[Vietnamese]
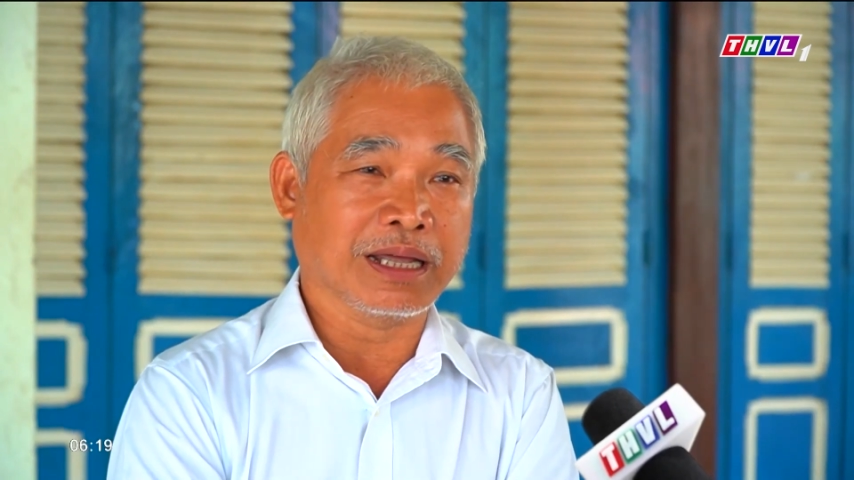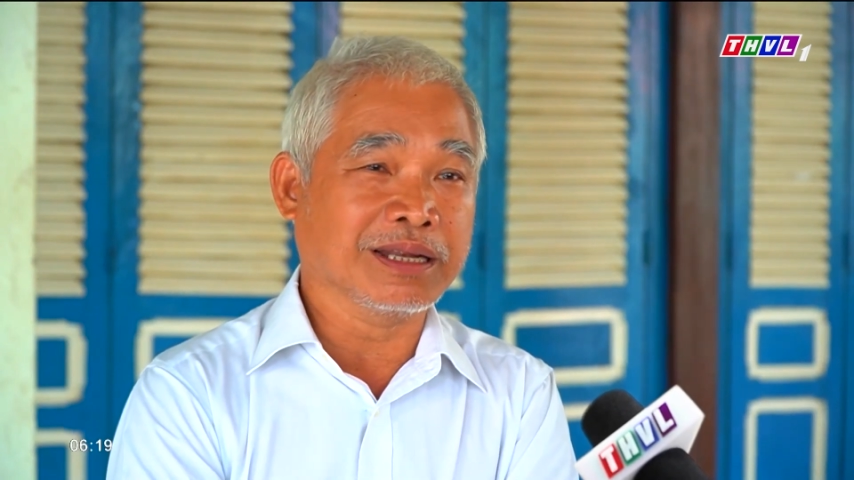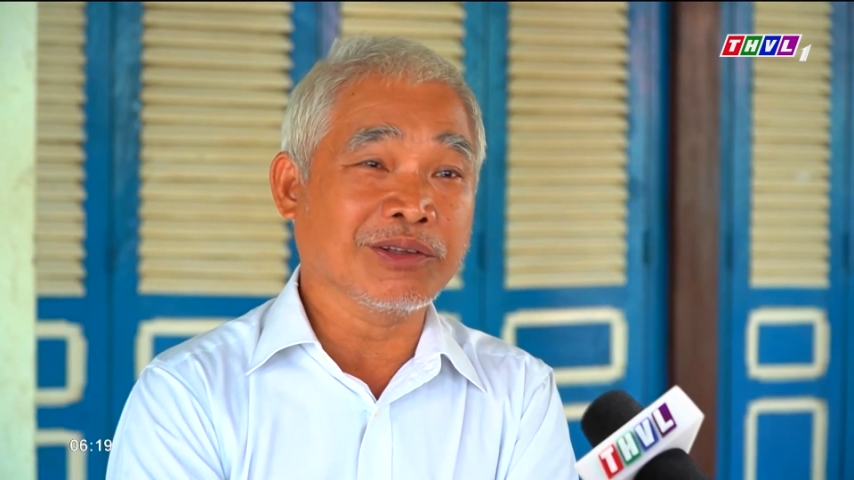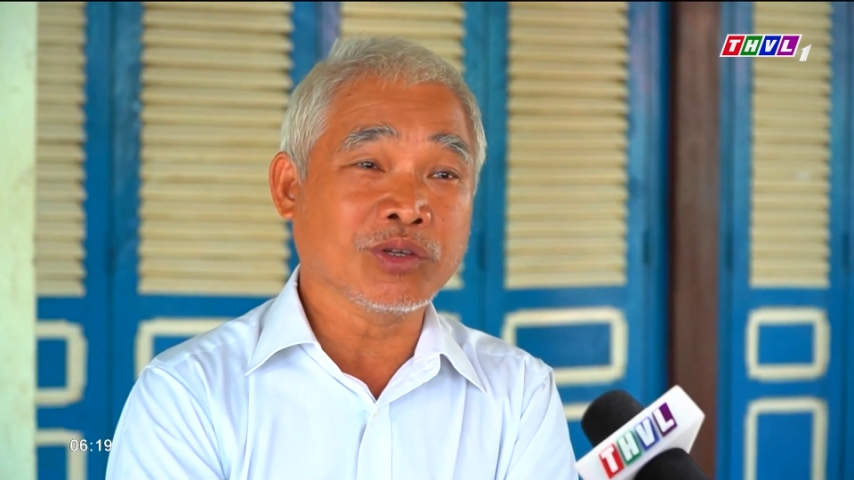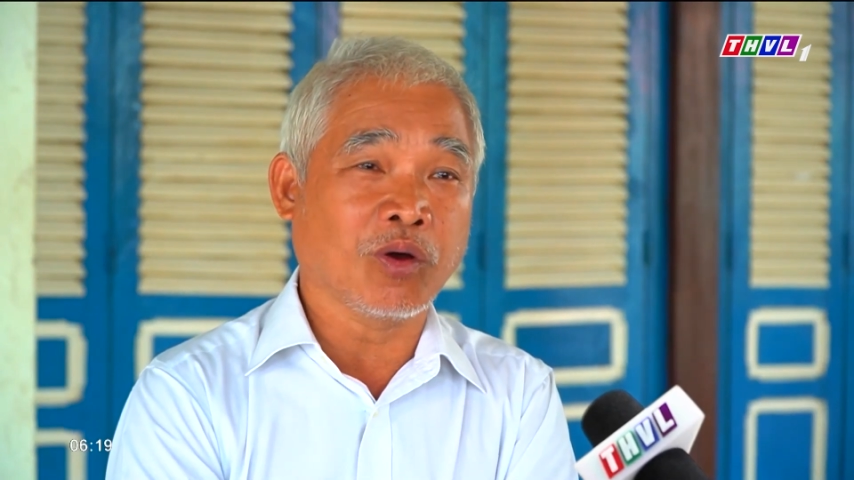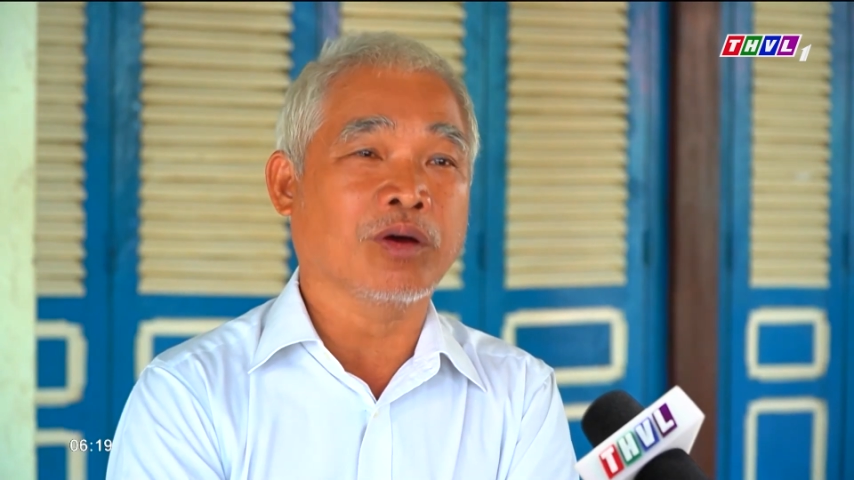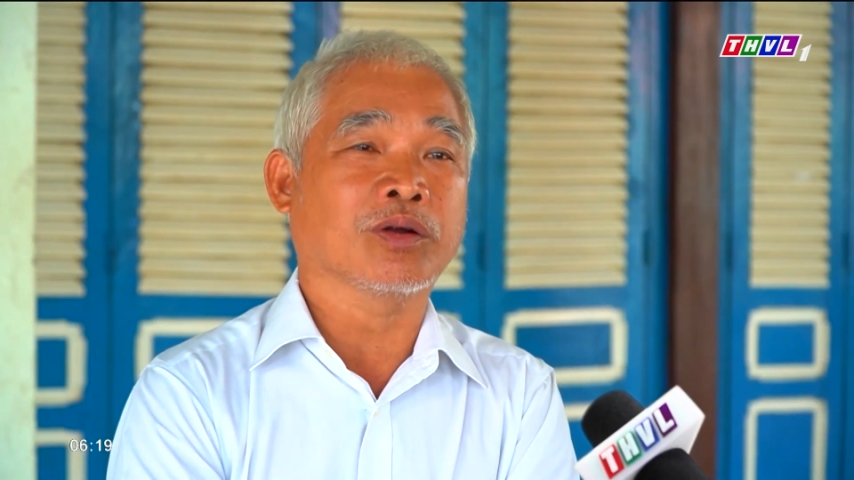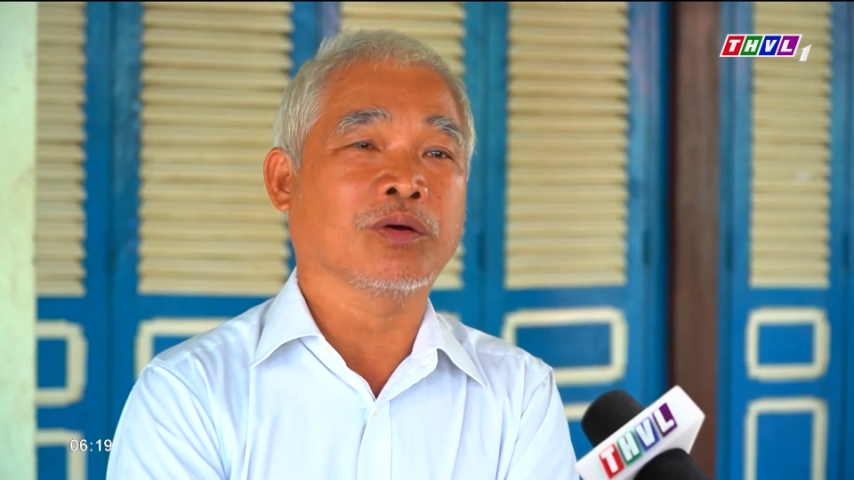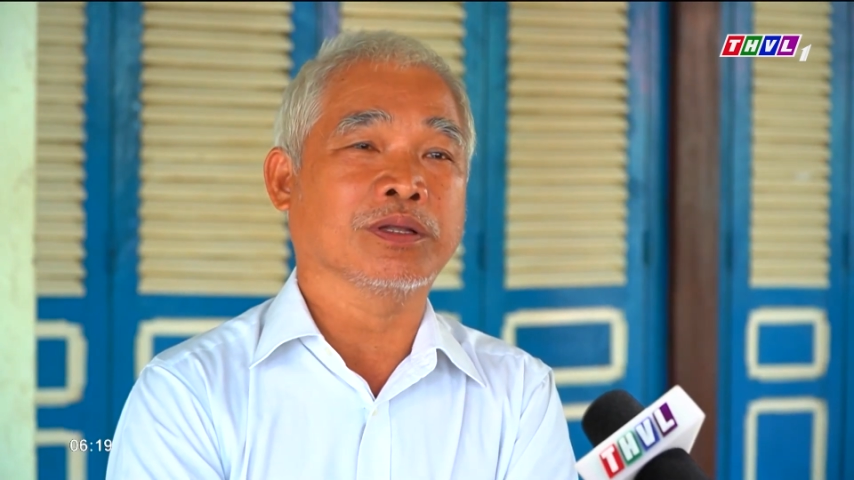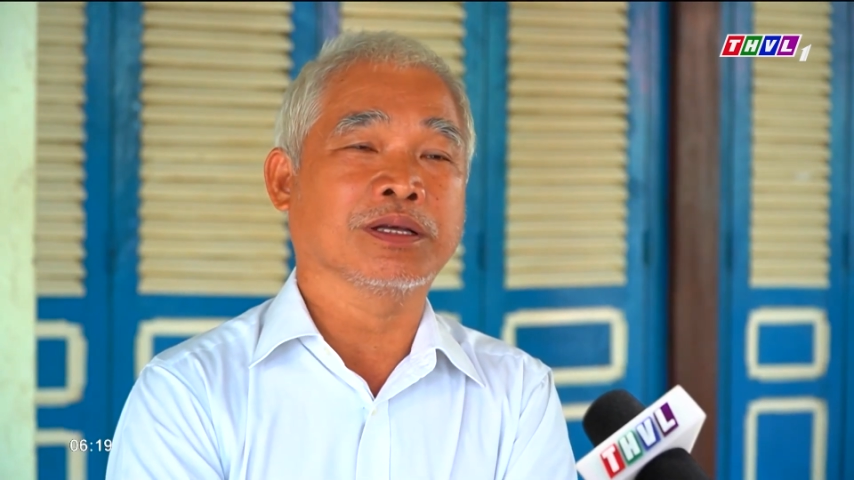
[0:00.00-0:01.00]
đã nói cho
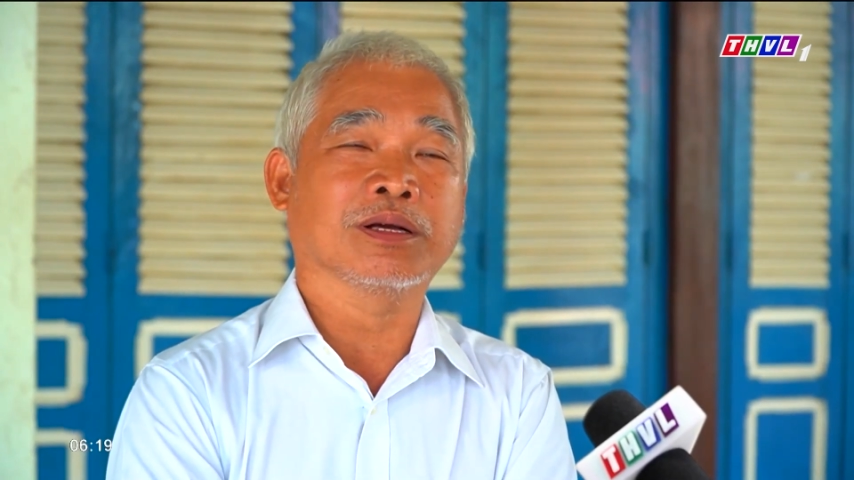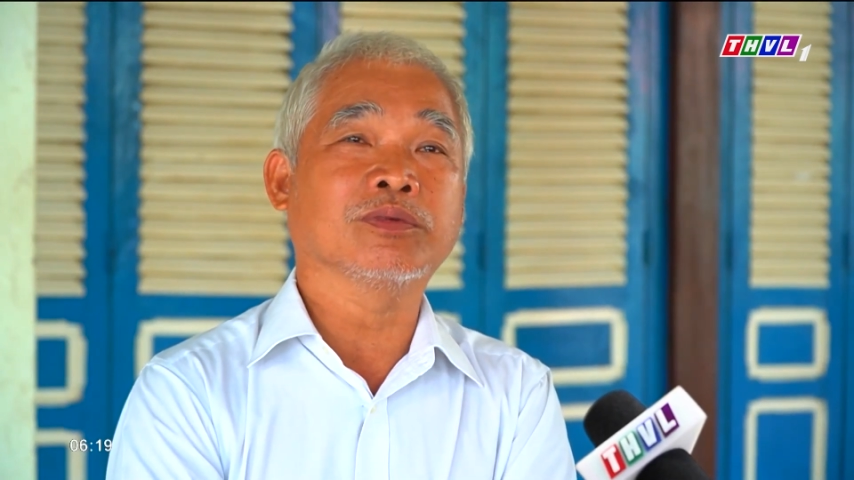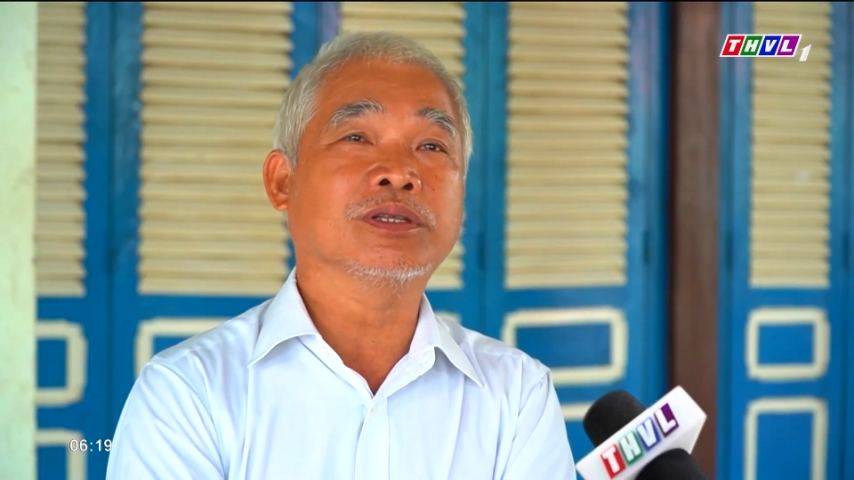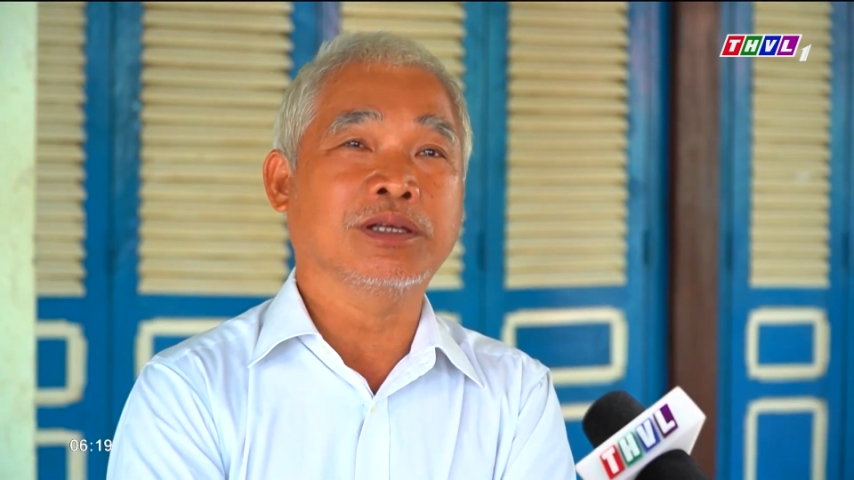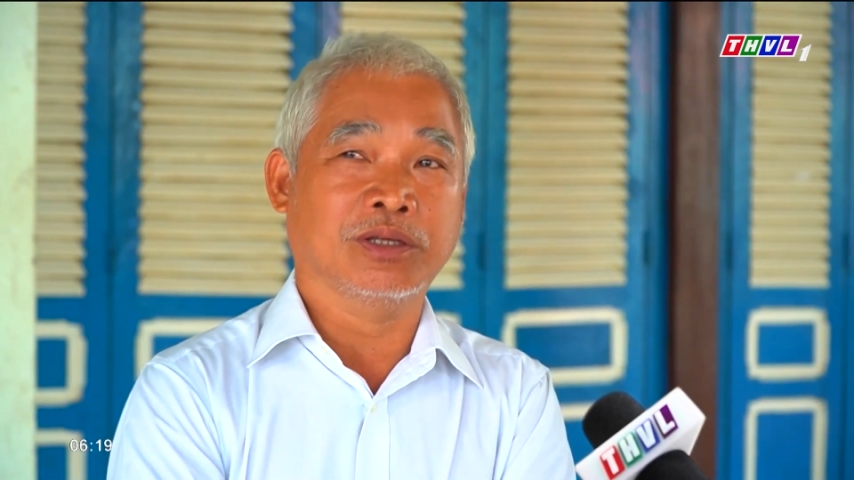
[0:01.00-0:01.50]
rồi thì không có từ